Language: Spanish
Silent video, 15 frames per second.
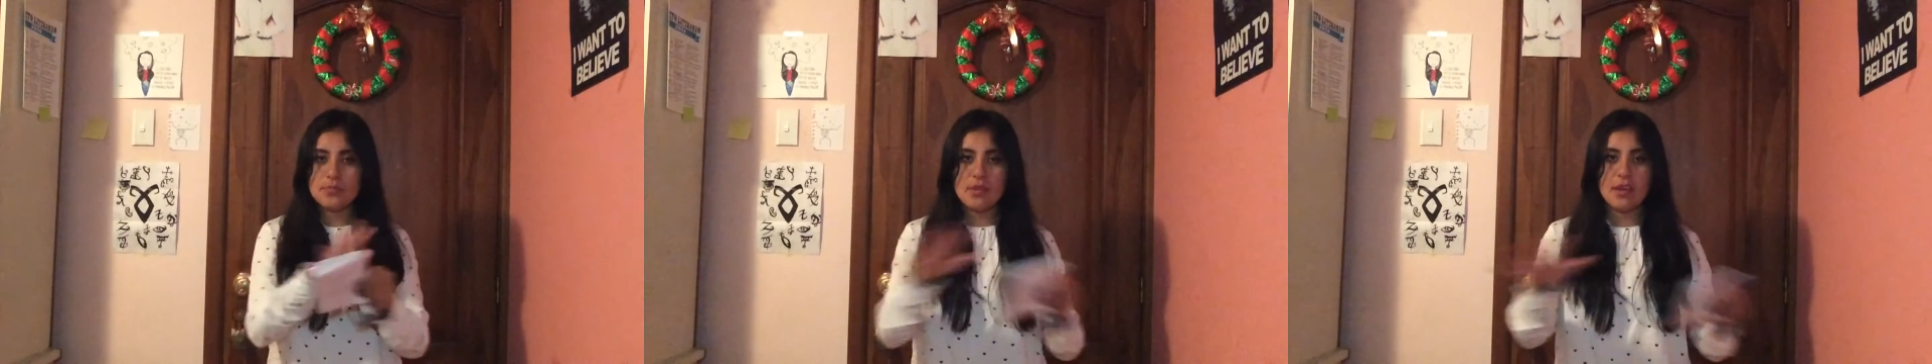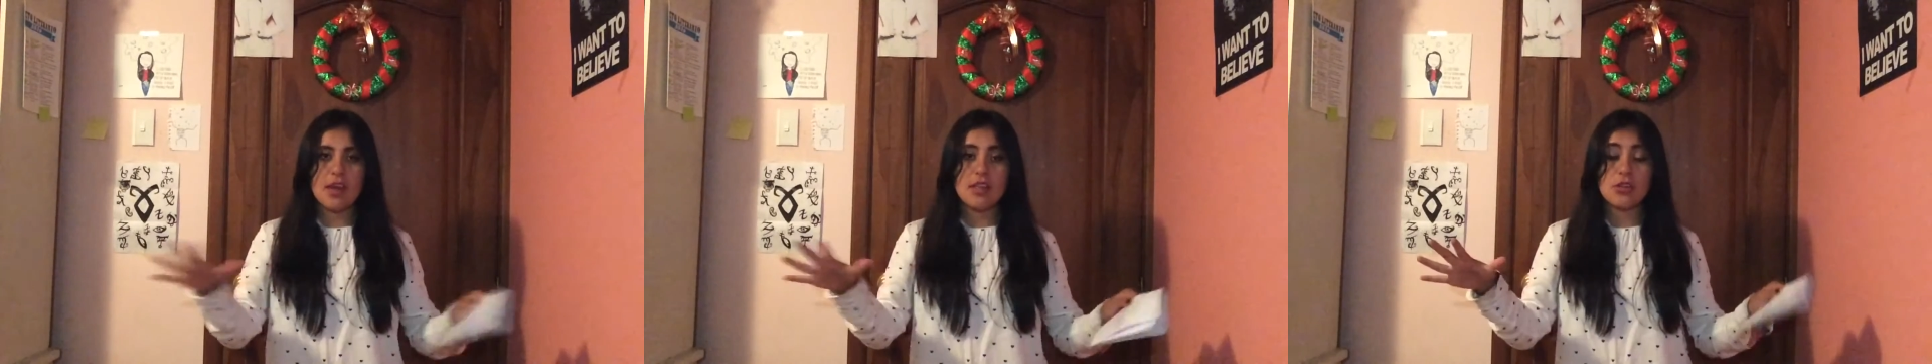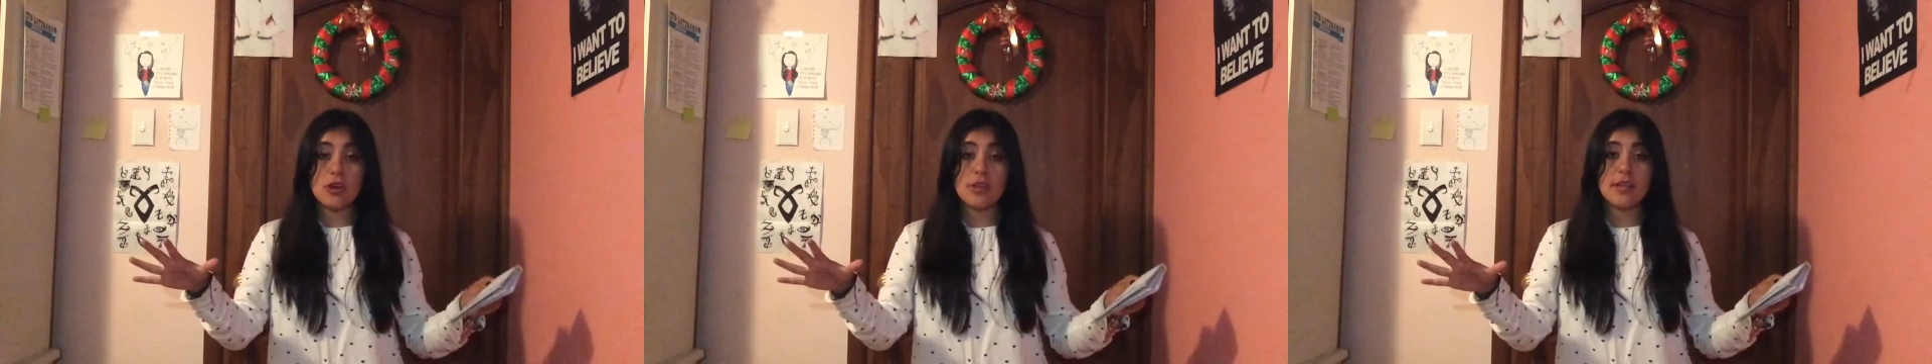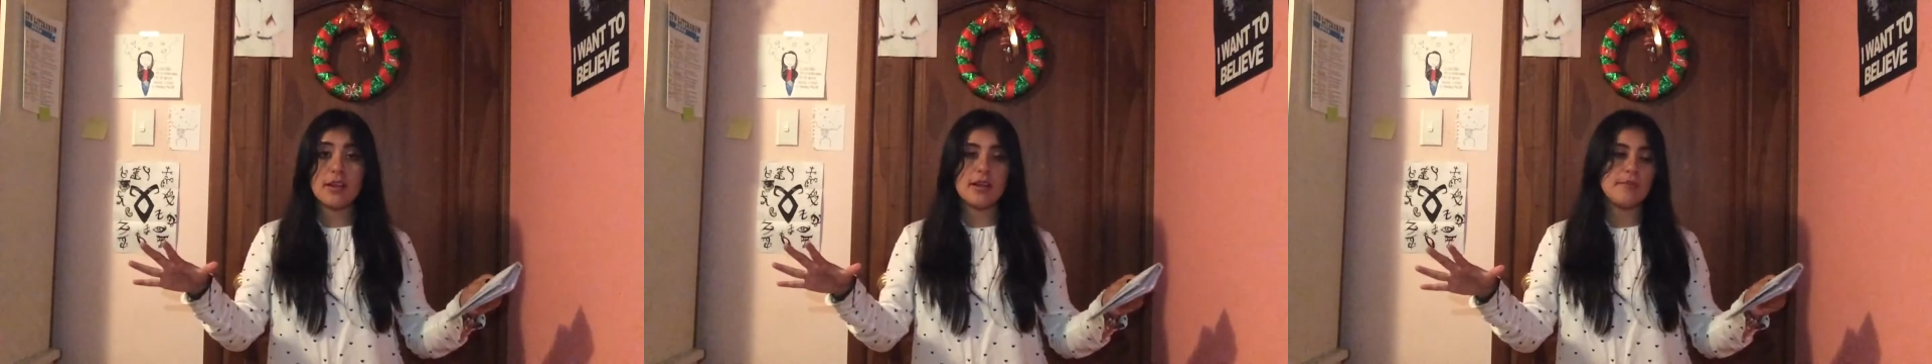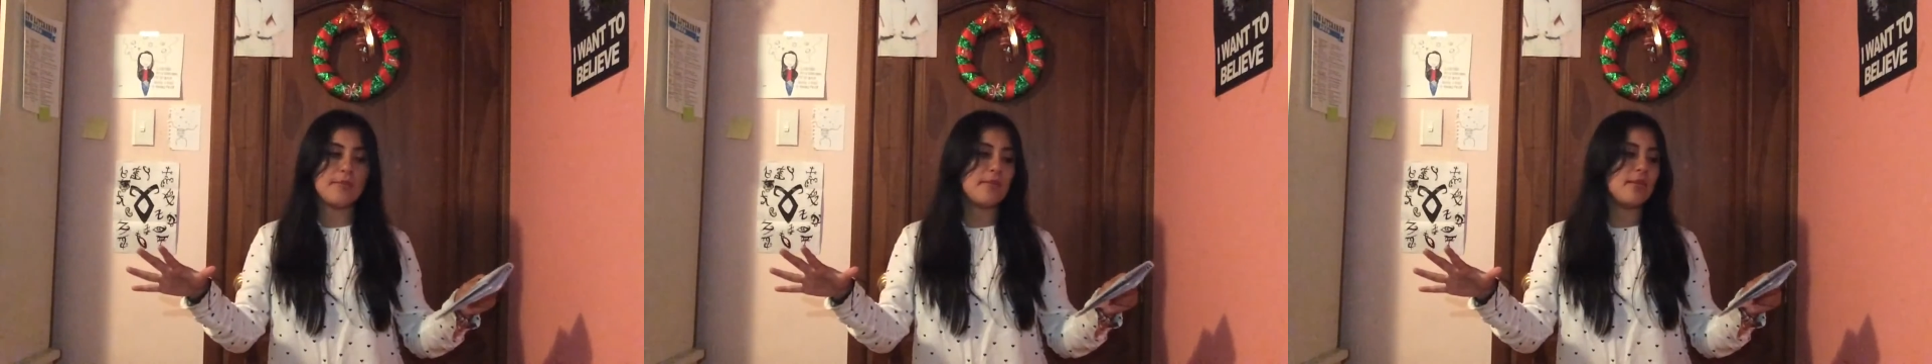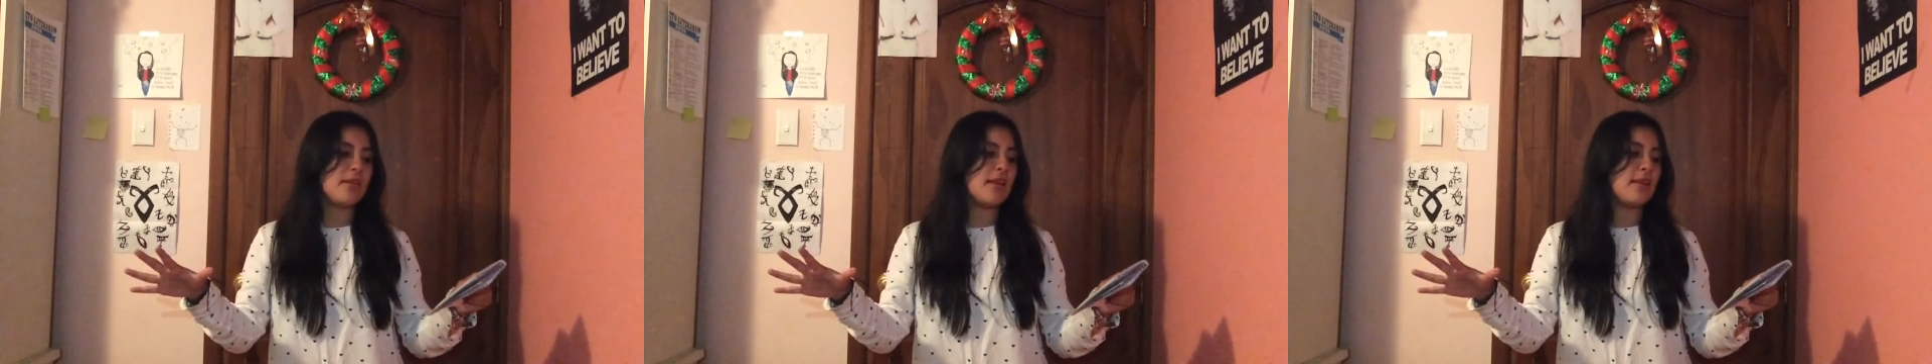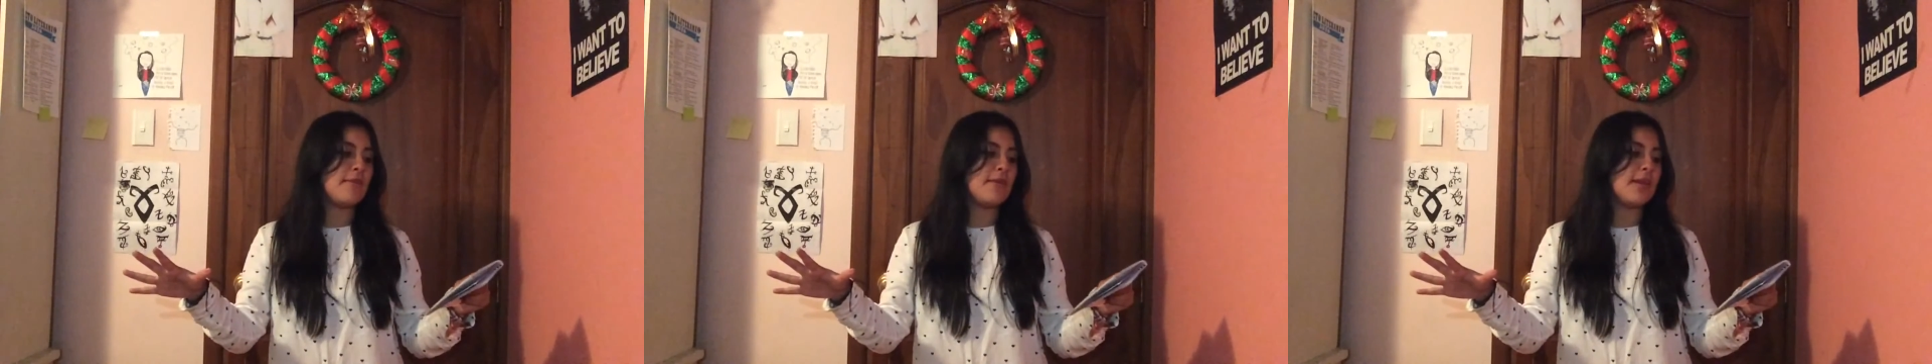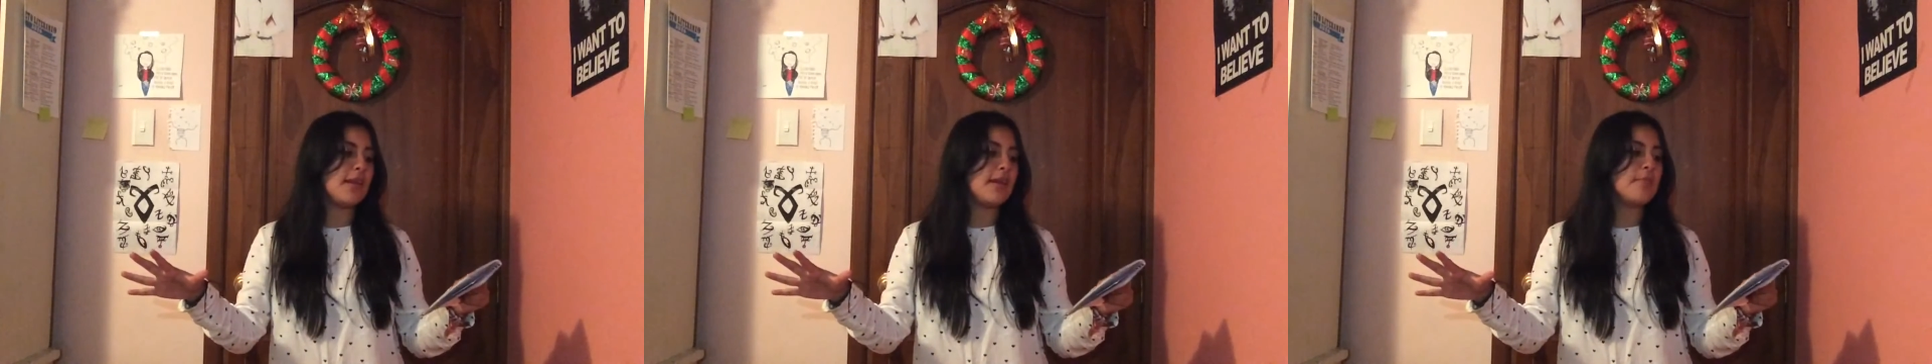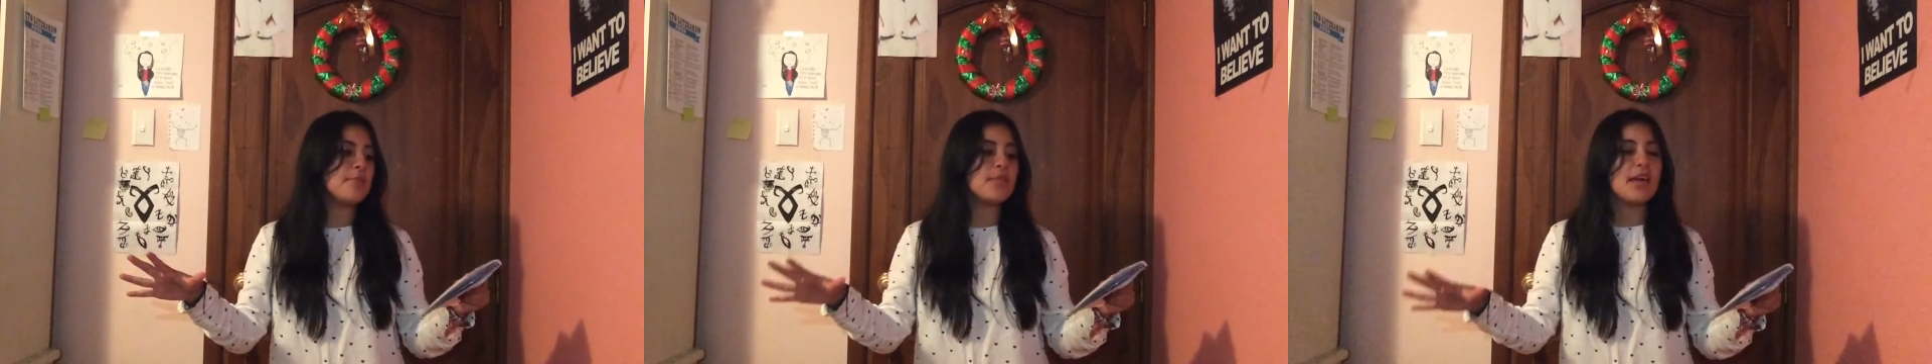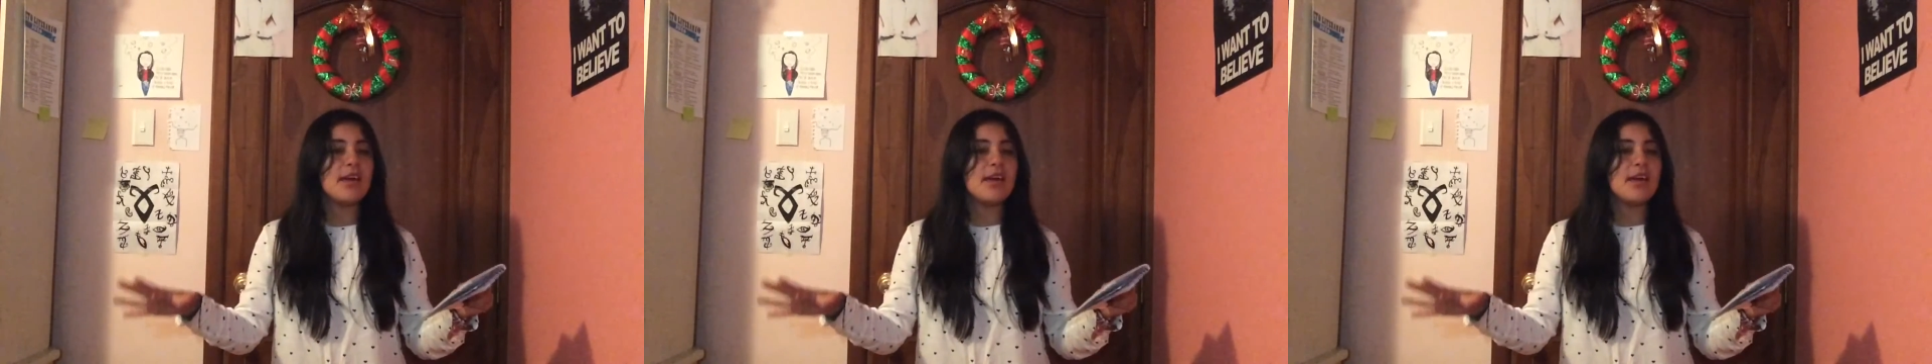en toda la librería.